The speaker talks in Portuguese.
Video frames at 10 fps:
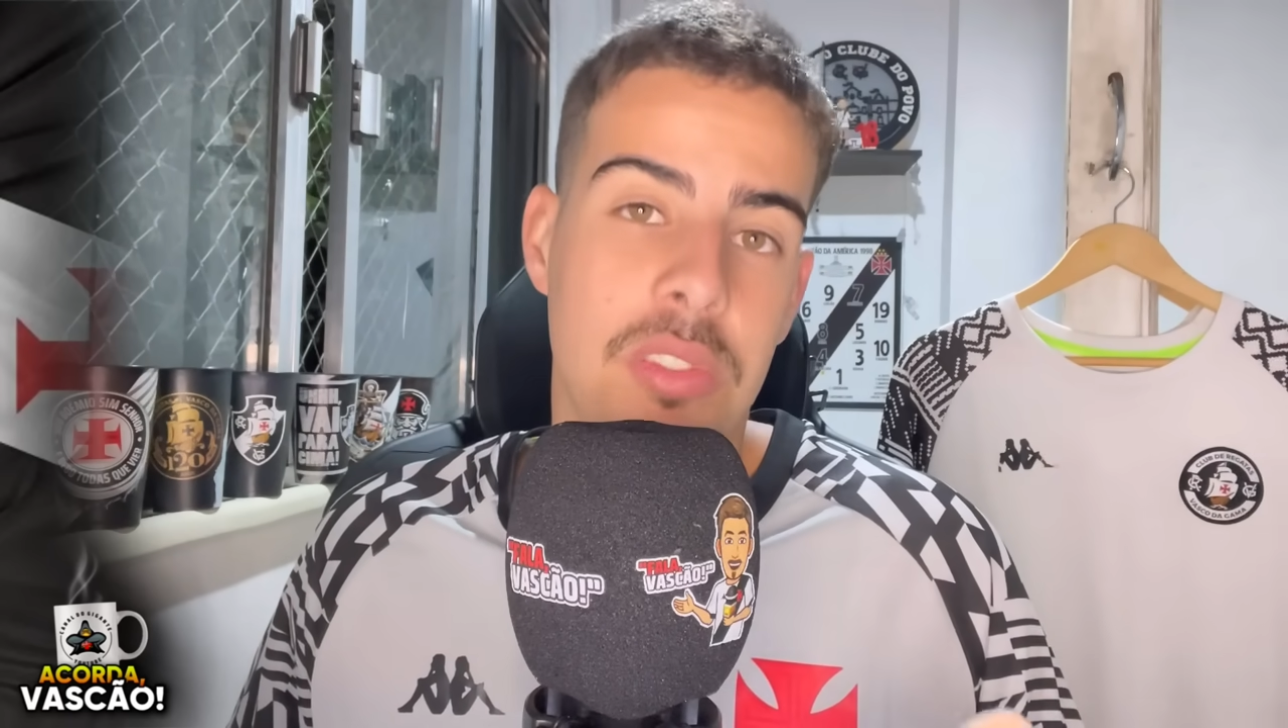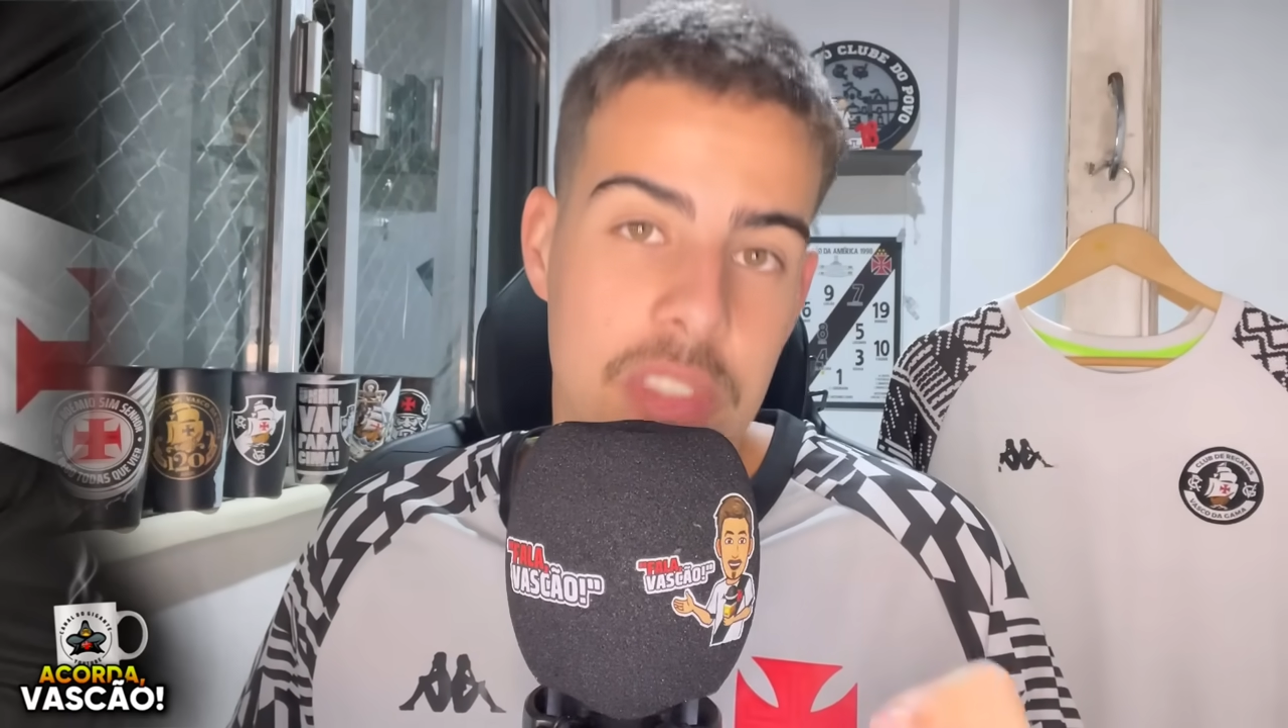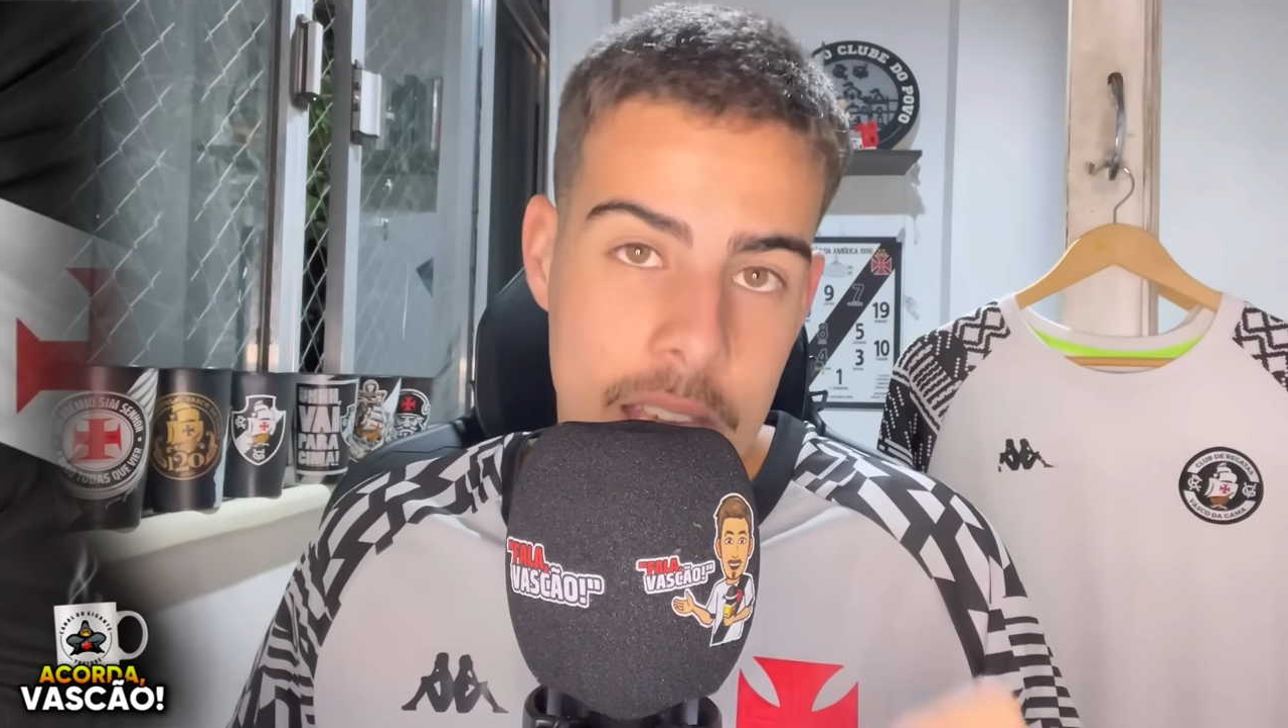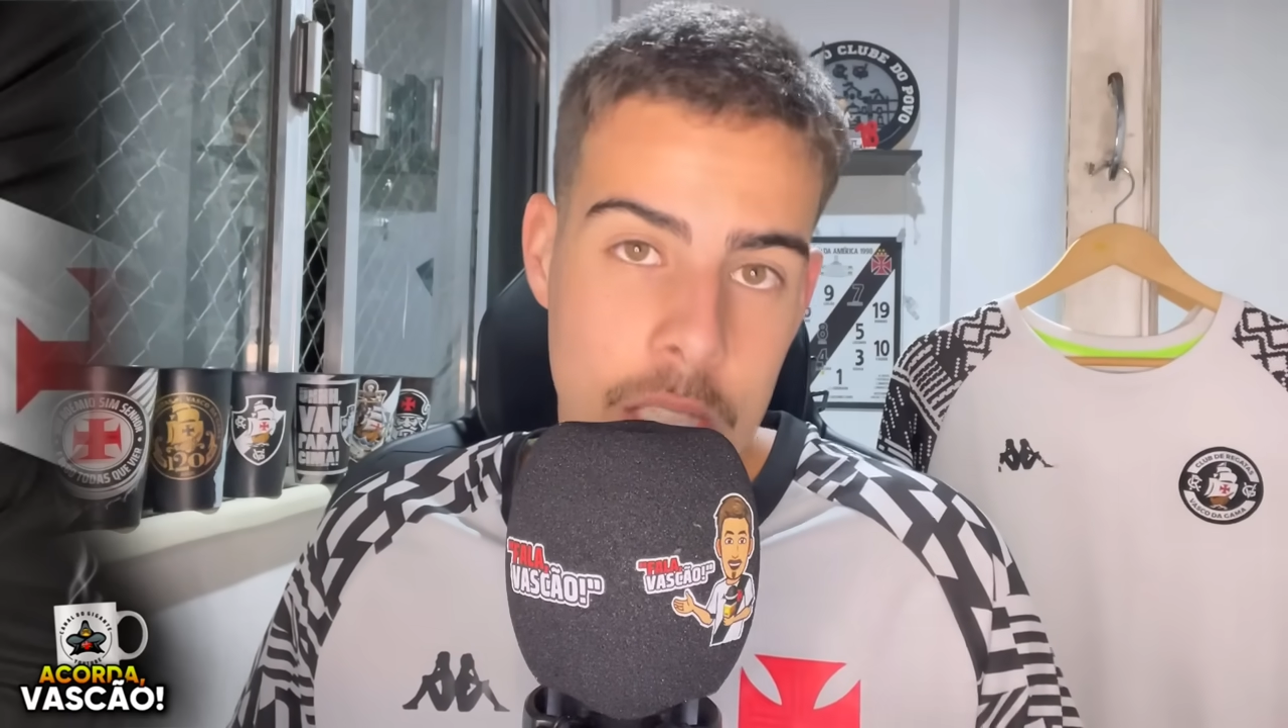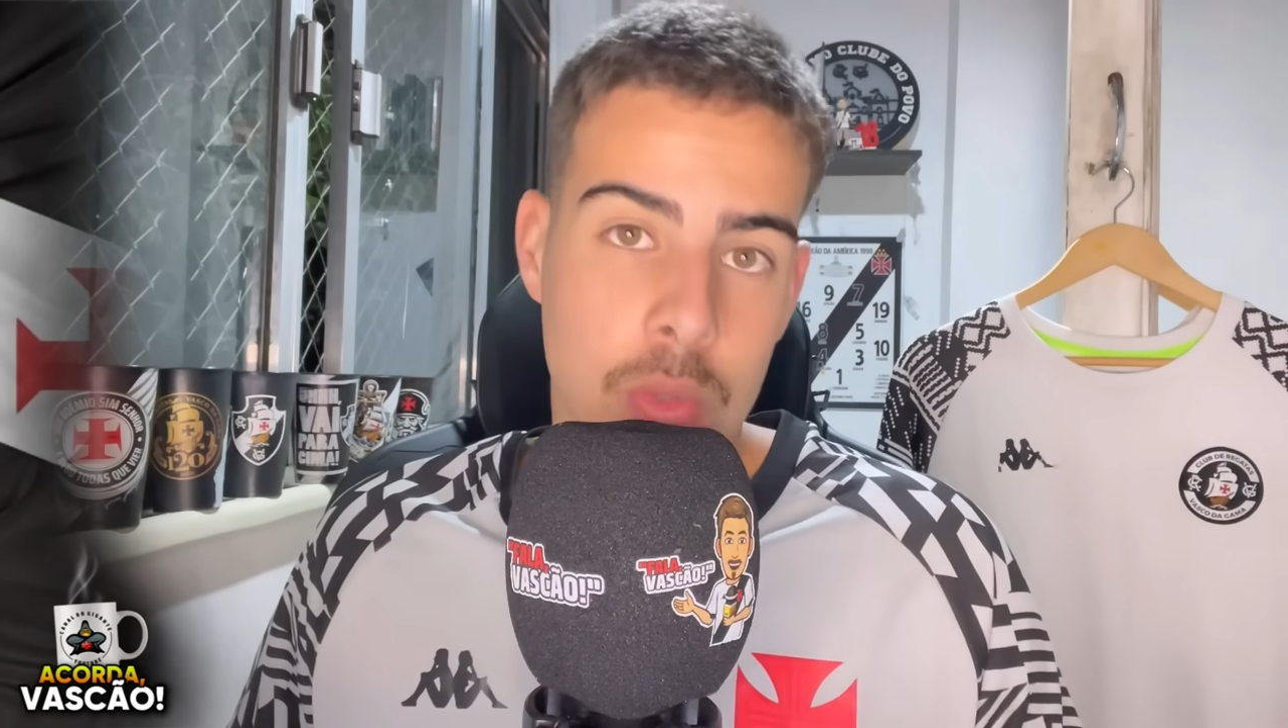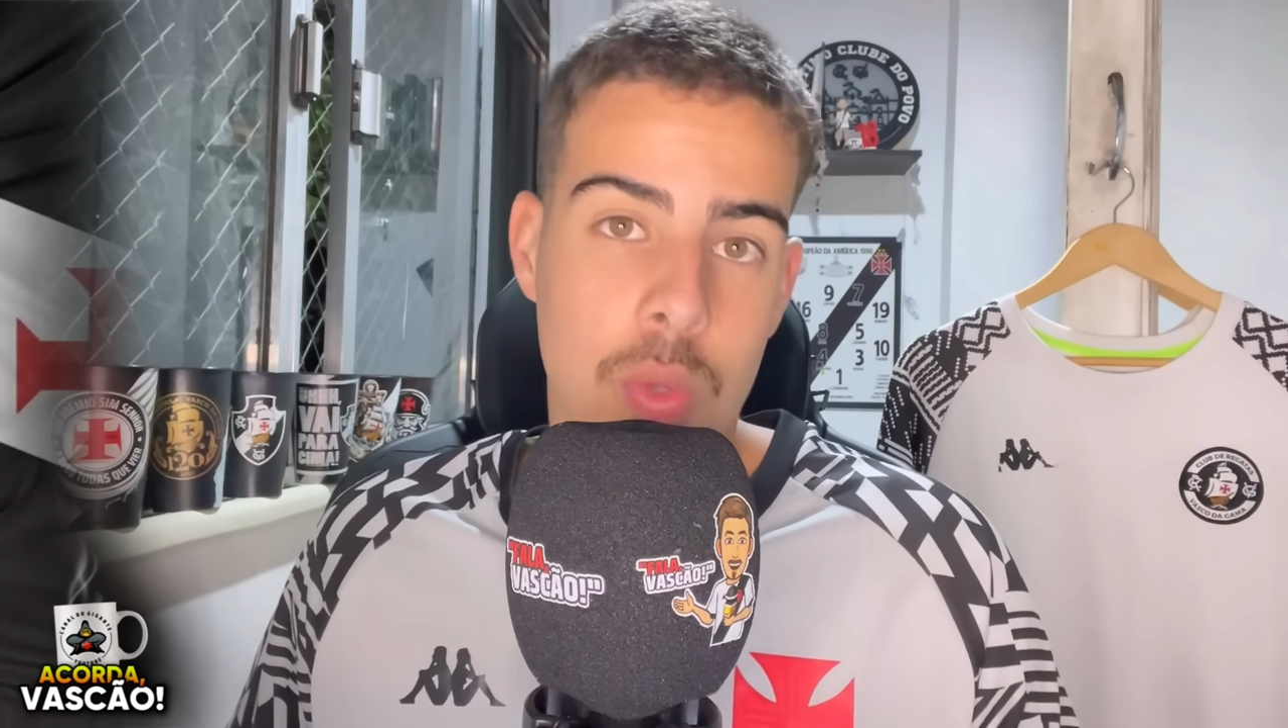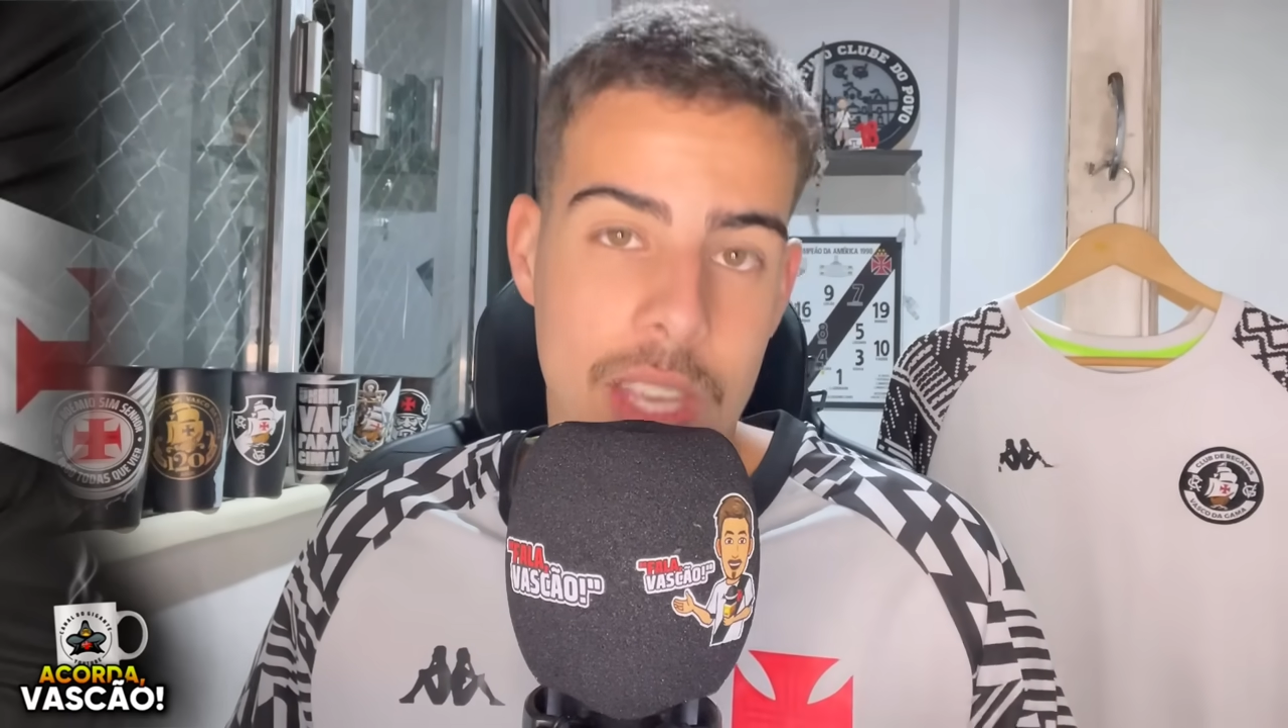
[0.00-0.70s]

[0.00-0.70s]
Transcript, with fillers: Vieto,